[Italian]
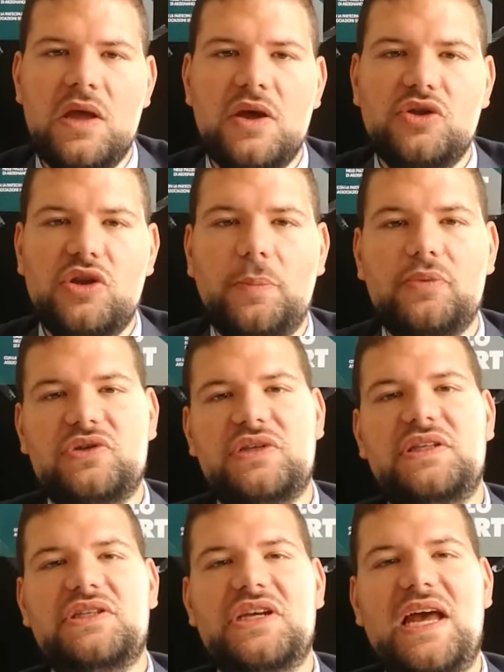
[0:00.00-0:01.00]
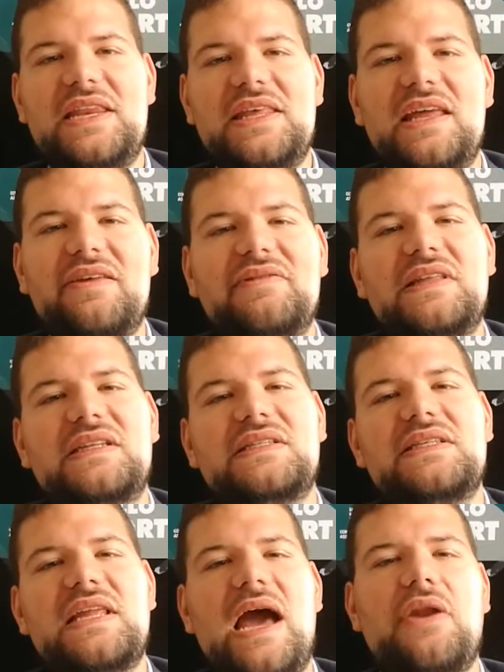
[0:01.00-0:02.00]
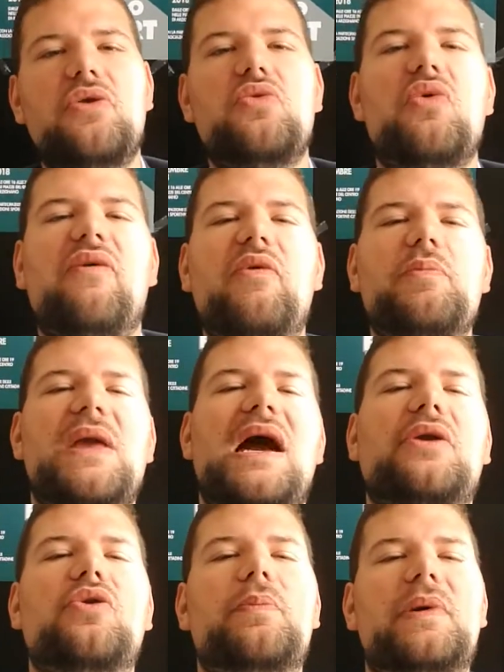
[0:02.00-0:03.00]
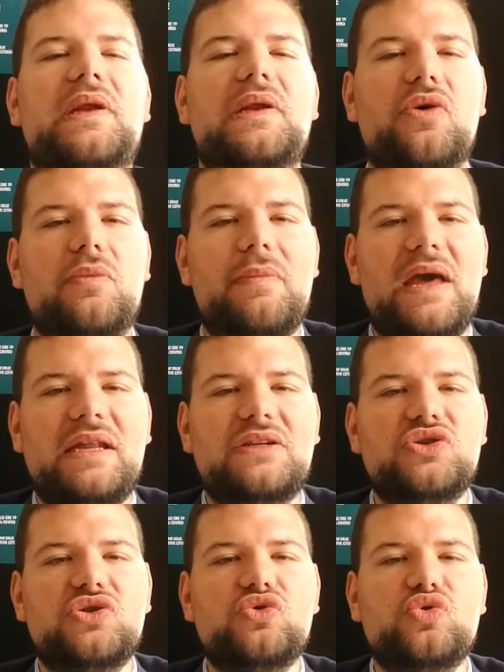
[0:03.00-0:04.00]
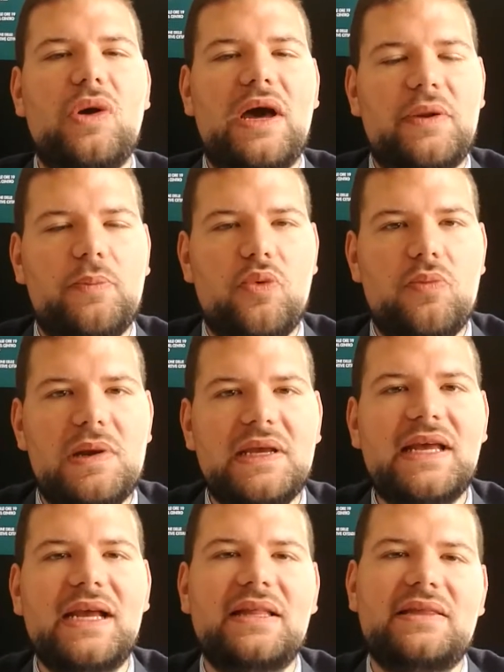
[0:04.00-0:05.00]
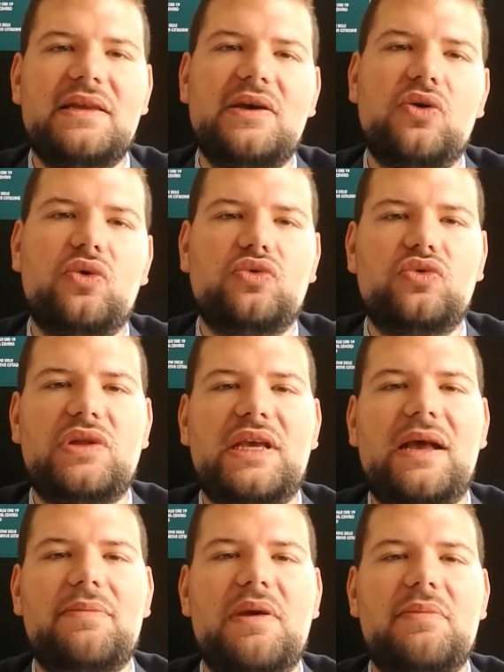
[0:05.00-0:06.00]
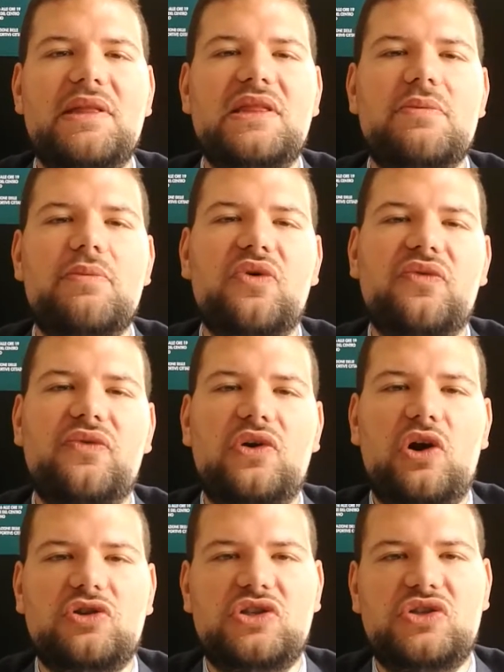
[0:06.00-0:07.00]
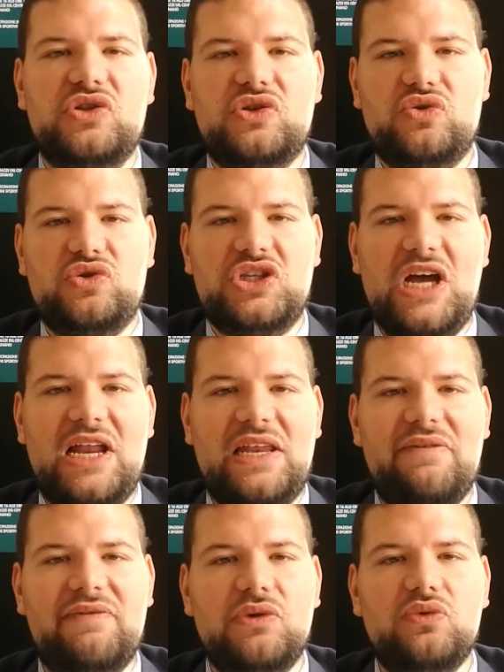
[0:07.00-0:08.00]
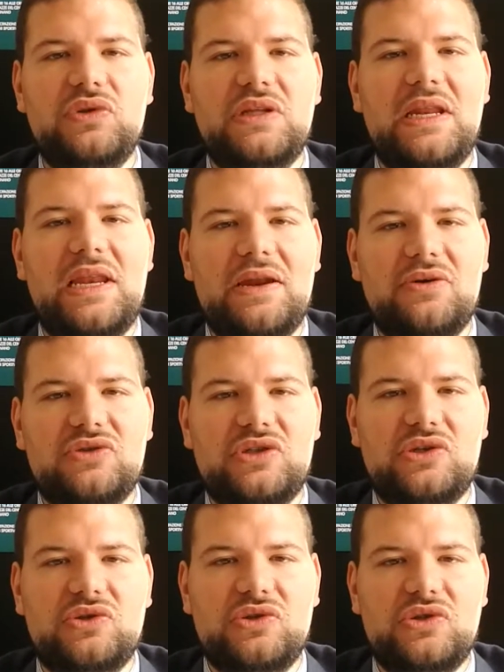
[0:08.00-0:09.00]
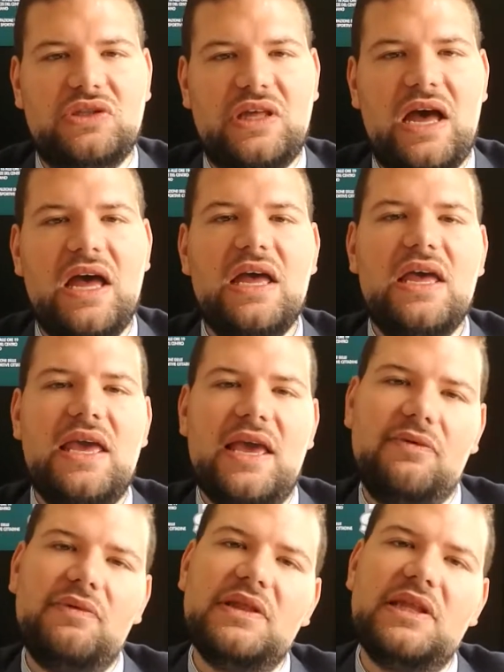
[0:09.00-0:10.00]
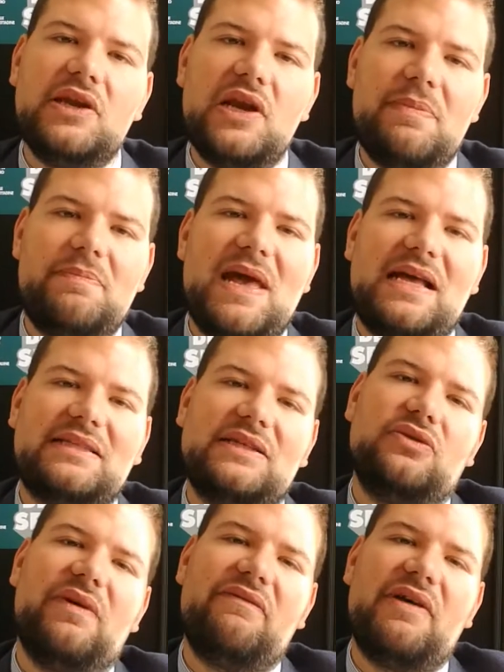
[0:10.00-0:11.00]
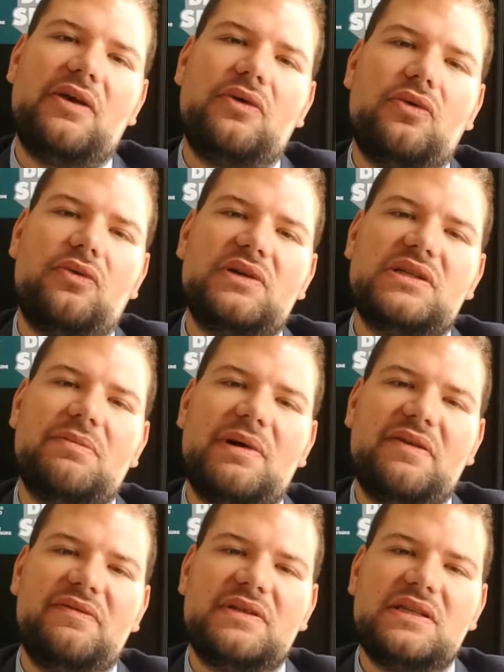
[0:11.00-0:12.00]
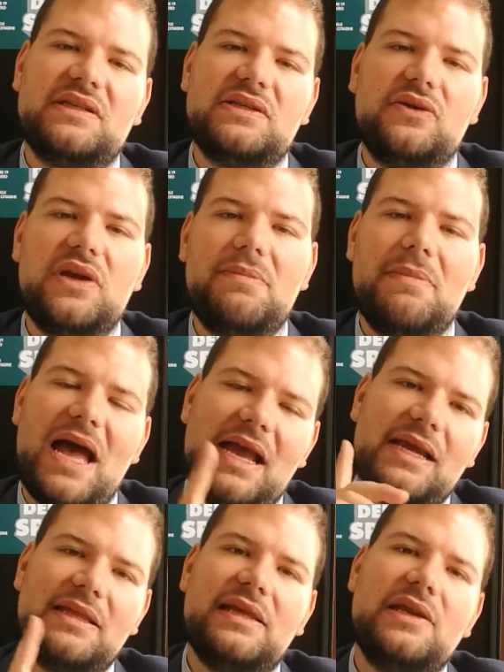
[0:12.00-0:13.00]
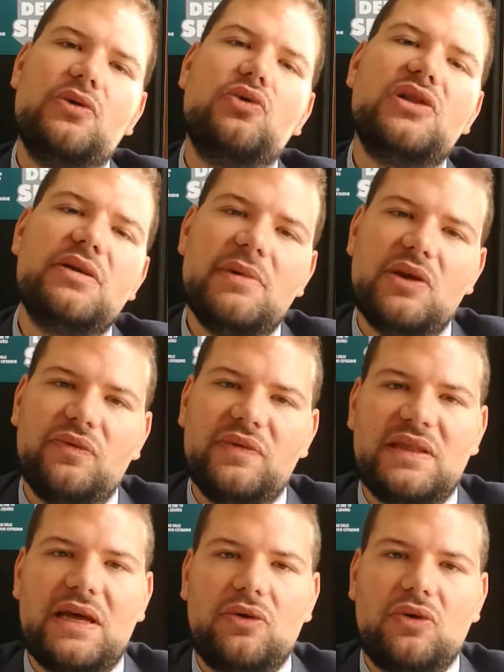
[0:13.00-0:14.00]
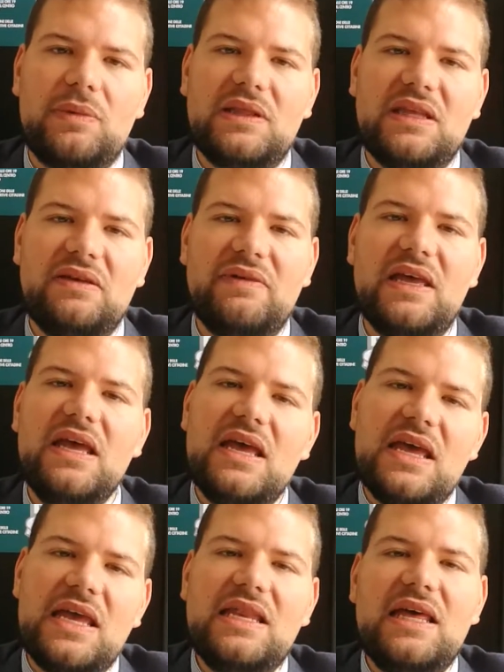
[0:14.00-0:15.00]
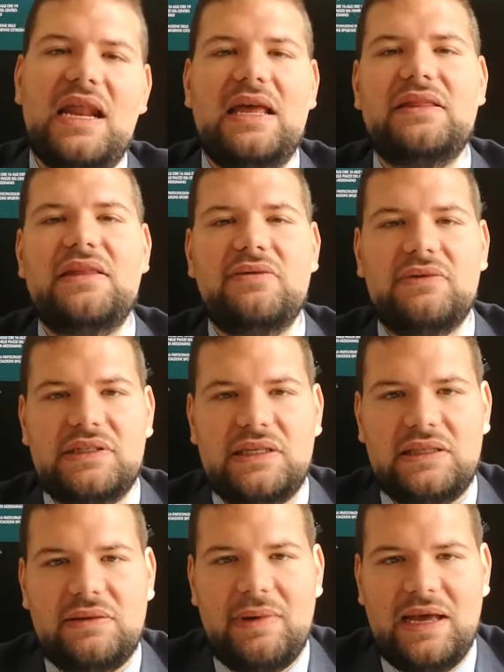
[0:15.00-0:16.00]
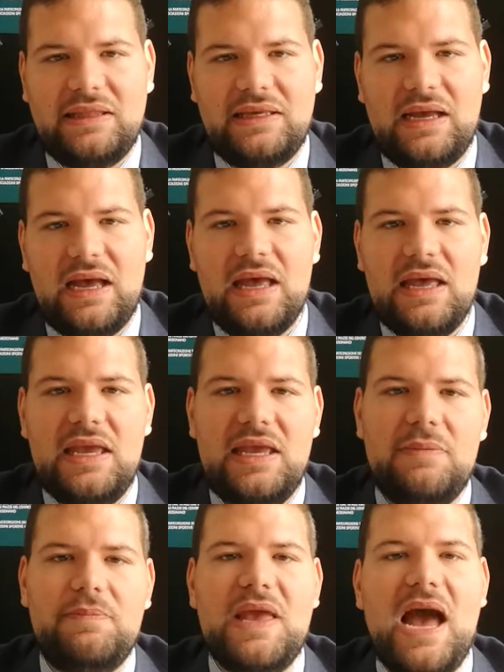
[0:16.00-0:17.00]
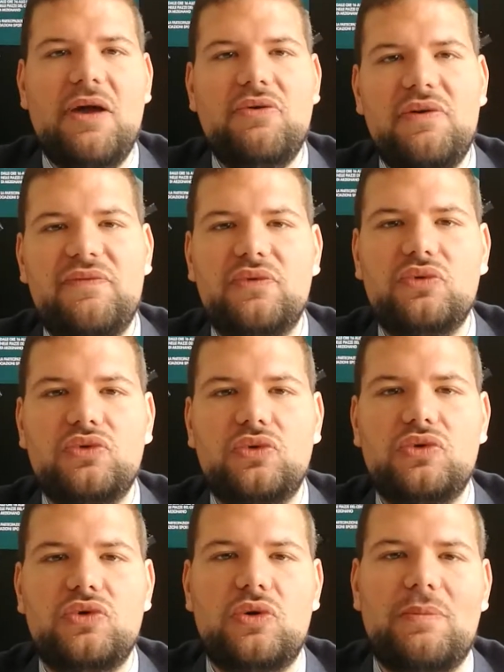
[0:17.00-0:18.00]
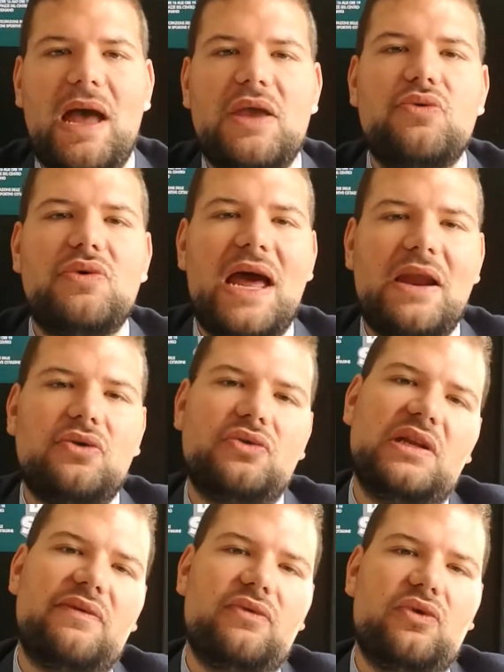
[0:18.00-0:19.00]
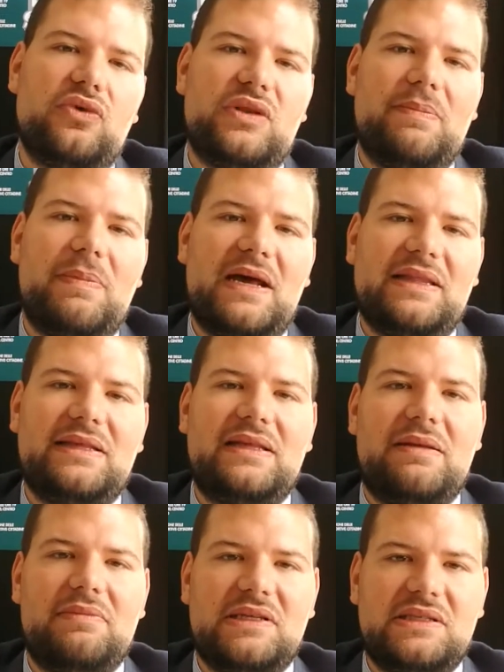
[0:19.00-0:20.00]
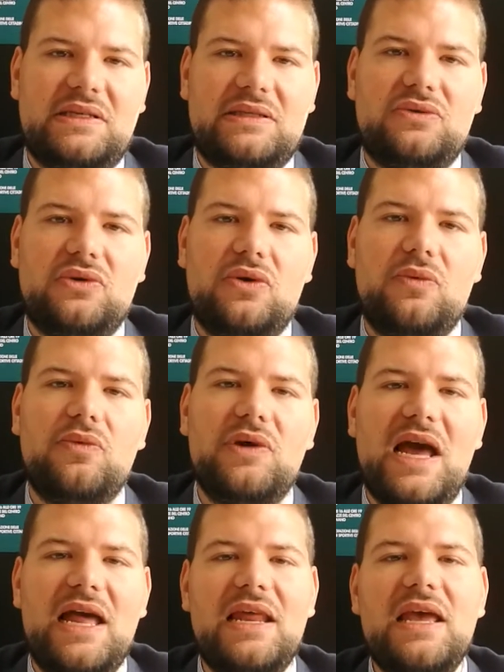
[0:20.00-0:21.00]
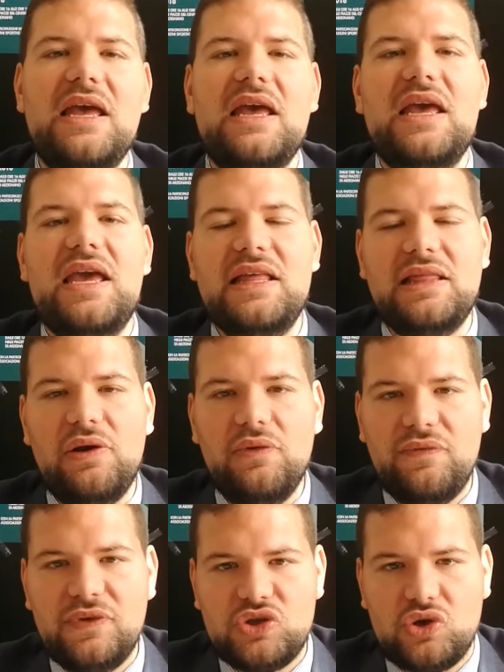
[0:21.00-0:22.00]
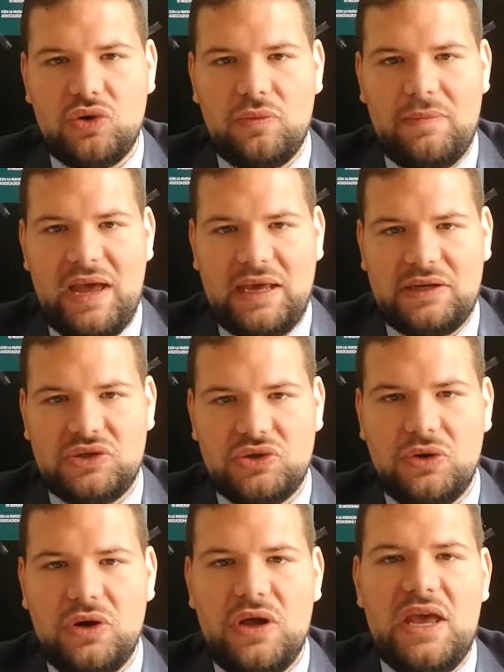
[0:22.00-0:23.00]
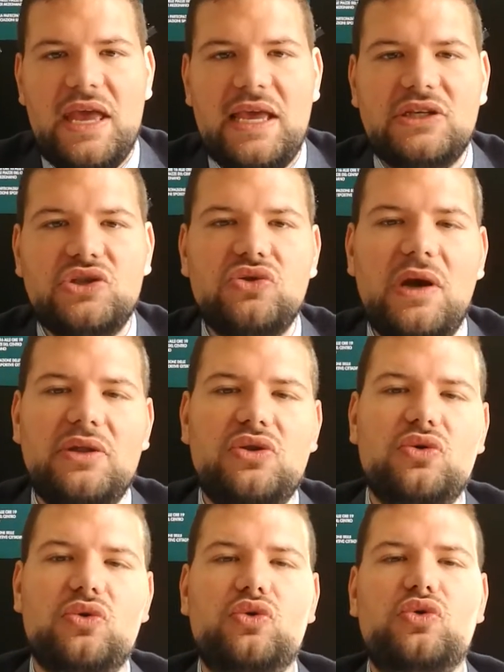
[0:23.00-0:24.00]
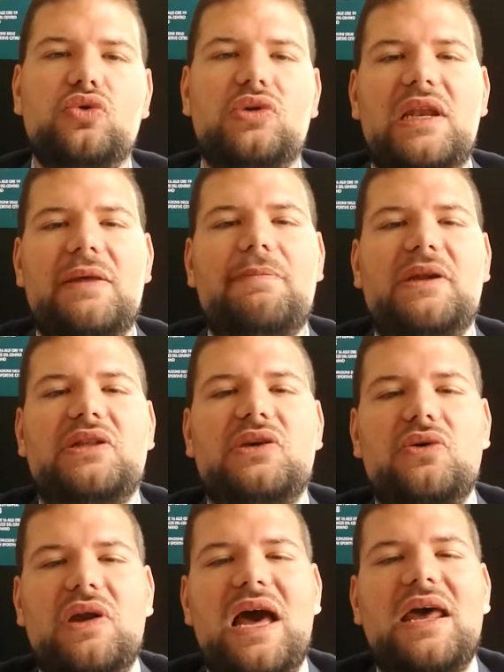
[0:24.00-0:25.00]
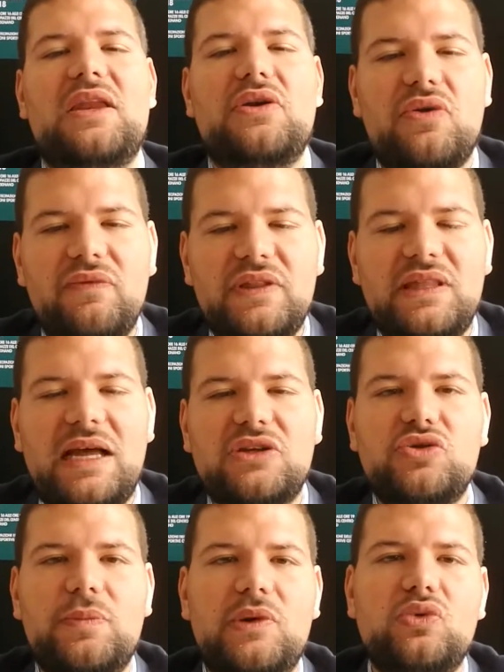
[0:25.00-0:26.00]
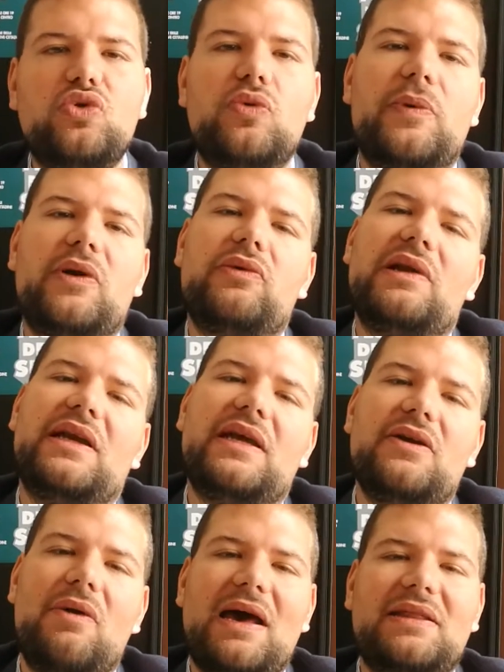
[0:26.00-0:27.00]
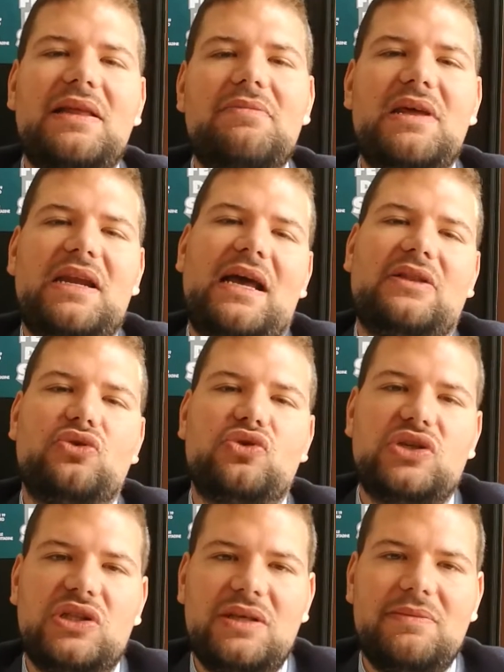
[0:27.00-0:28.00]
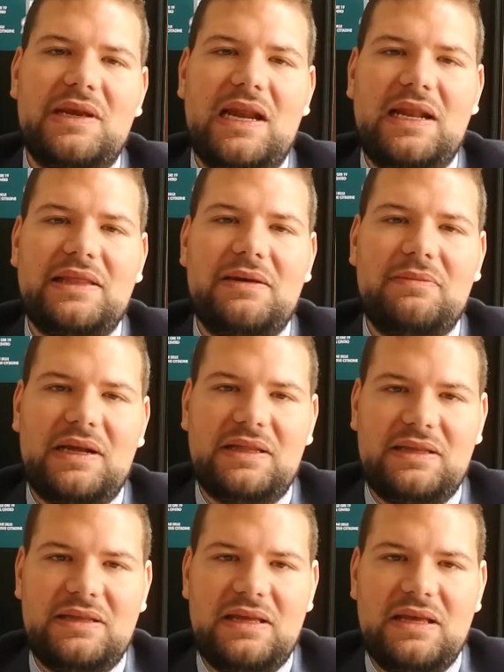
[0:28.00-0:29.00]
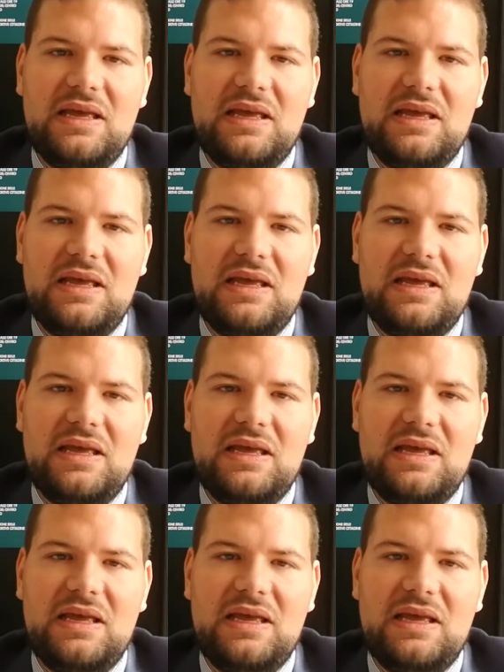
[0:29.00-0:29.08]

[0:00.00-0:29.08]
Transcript: Dopo 16 anni arriva ad Arzignano il nuovo piano per il commercio su aree pubbliche che tiene conto dei cambiamenti morfologici e sociali avvenuti nella nostra società e quindi nelle piazze dove avvengono queste manifestazioni, ma anche delle ultime novità normative inerenti a questa tematica. Il piano è frutto di ormai un anno di lavoro da parte dell'amministrazione comunale e dall'ufficio commercio. Esso ha introdotto delle particolari novità soprattutto per quel che riguarda il mercato settimanale del martedì.